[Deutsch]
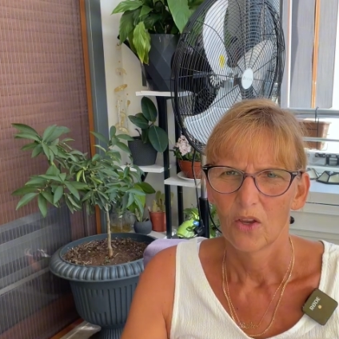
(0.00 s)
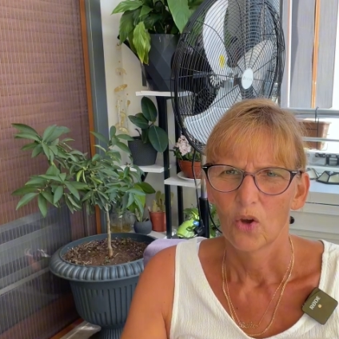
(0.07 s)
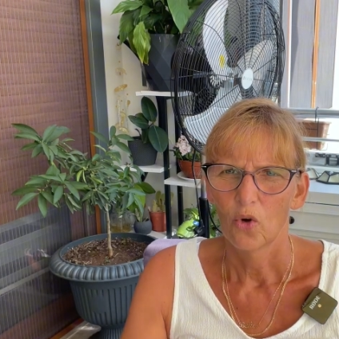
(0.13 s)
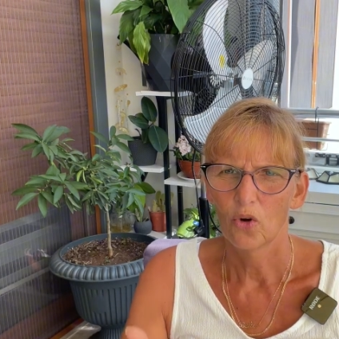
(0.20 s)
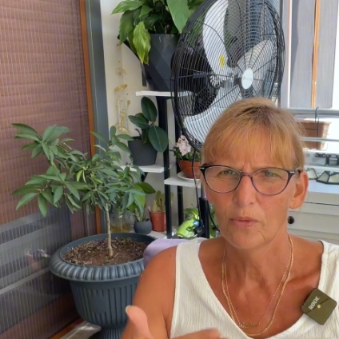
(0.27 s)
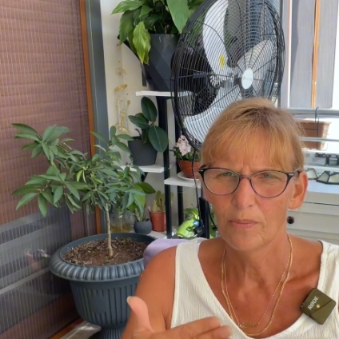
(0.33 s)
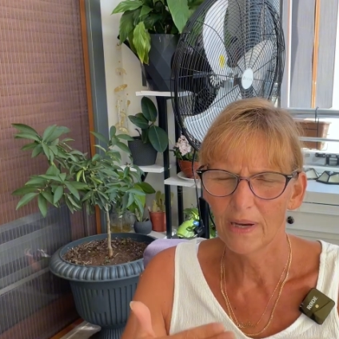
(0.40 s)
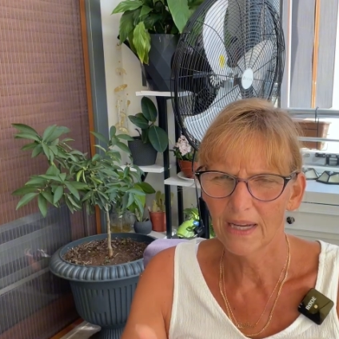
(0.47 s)

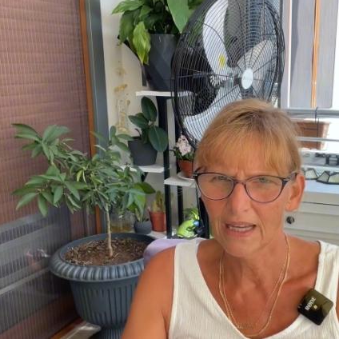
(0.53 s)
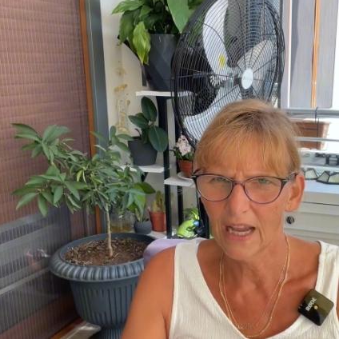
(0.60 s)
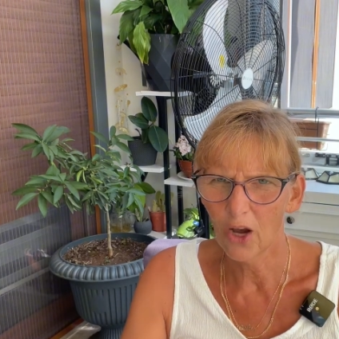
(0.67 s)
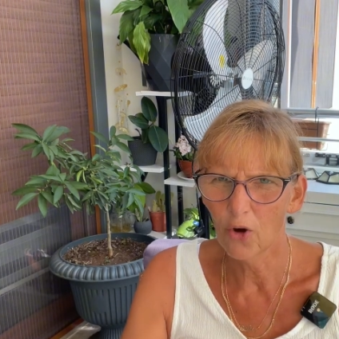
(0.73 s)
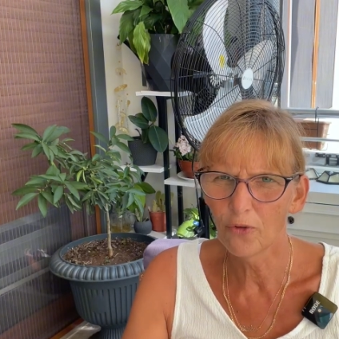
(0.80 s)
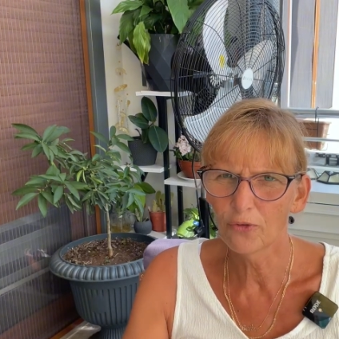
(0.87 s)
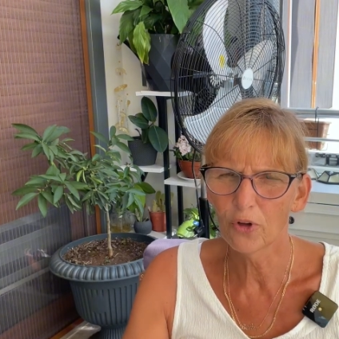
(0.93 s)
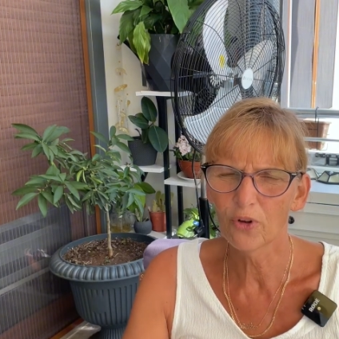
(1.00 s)
Und man
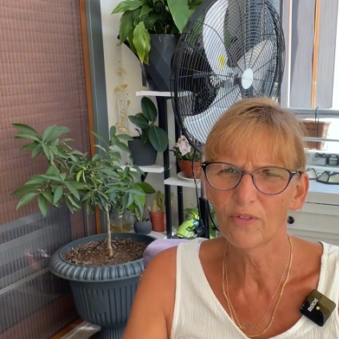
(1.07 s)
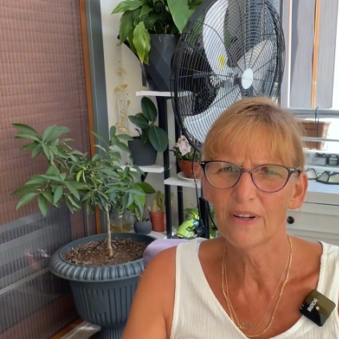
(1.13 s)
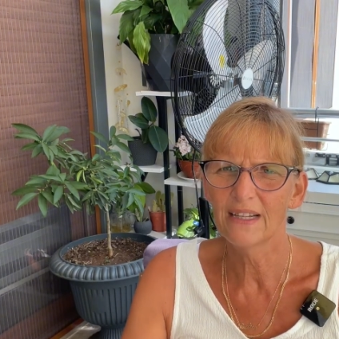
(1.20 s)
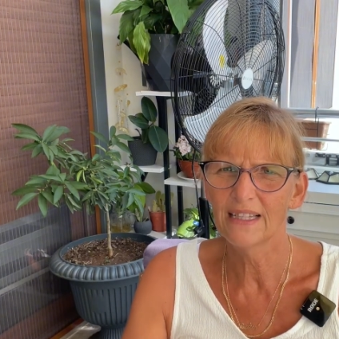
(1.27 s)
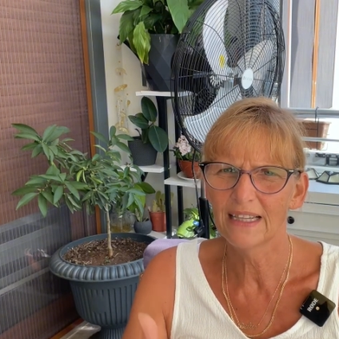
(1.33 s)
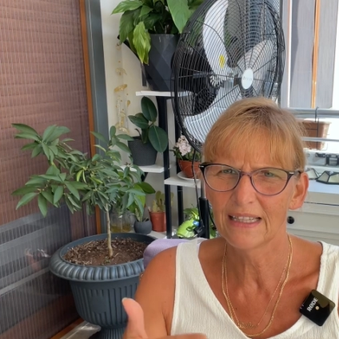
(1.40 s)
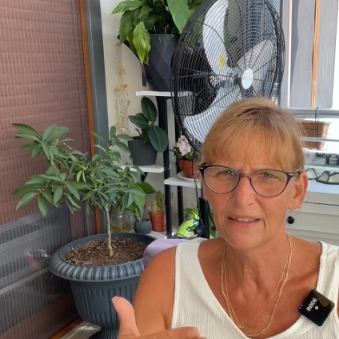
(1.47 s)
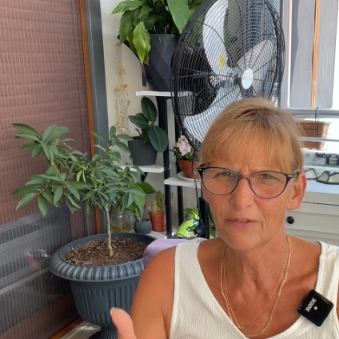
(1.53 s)
kauft doch, weil
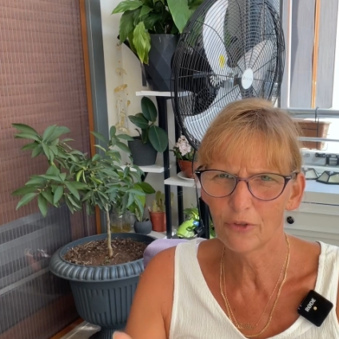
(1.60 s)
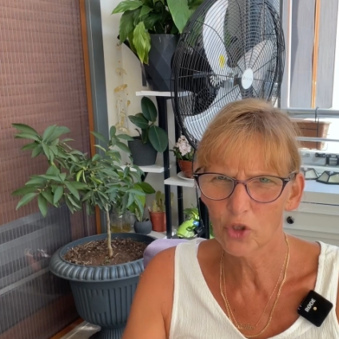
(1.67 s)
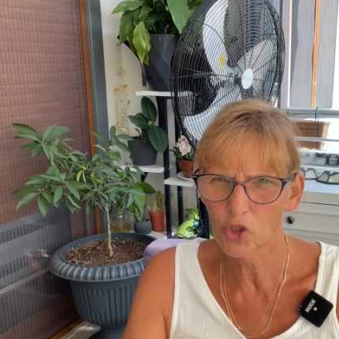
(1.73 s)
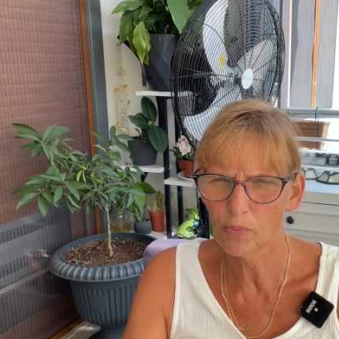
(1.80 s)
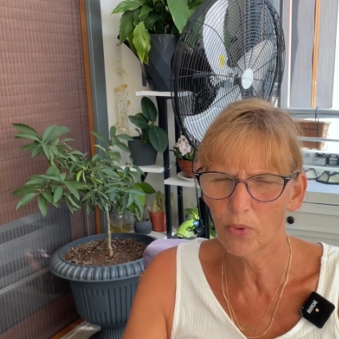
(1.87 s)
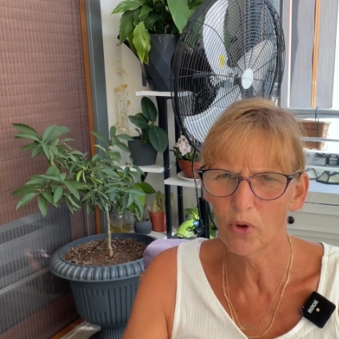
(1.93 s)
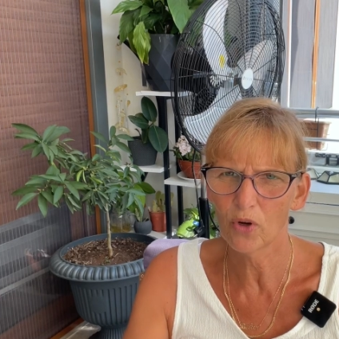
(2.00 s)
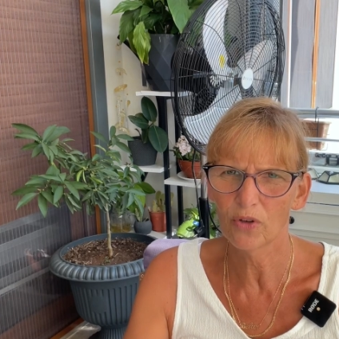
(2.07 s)
dann
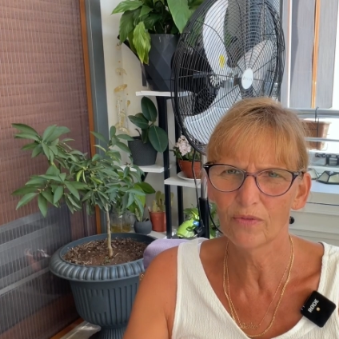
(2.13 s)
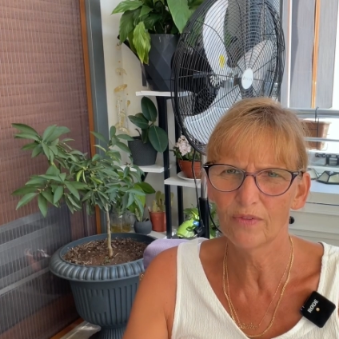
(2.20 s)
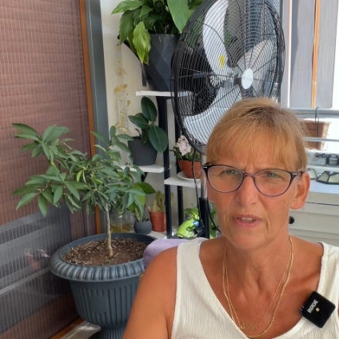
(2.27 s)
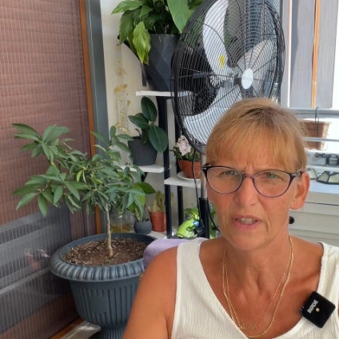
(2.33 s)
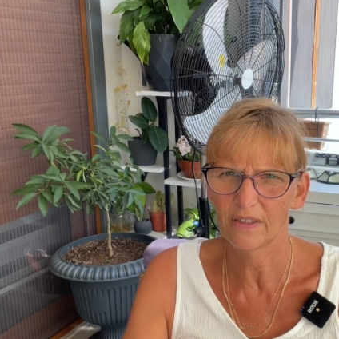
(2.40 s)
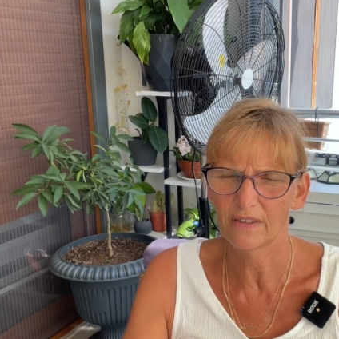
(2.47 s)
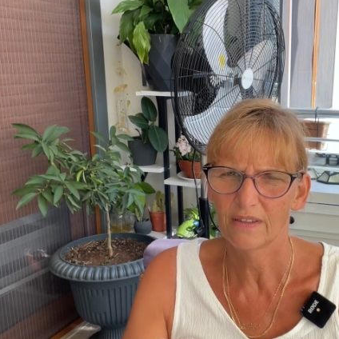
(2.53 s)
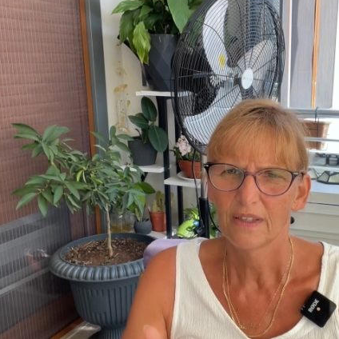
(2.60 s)
versprochen
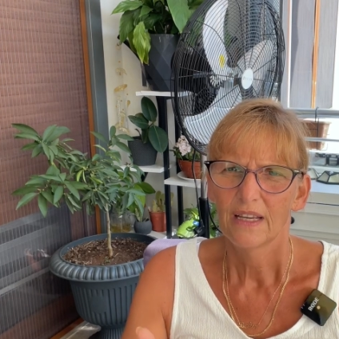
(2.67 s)
wird.